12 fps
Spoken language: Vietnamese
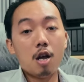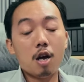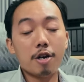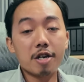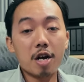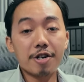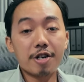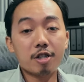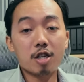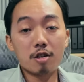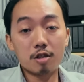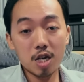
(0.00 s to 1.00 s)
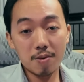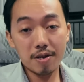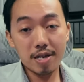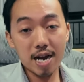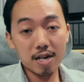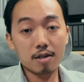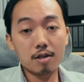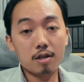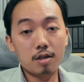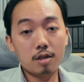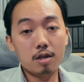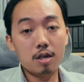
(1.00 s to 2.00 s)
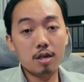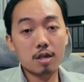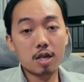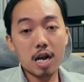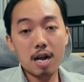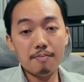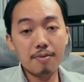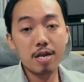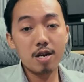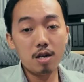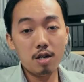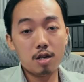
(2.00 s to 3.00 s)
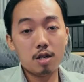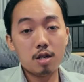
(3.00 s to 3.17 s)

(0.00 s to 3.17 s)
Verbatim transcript: hay ở nó trời chơi phải giặt ca pía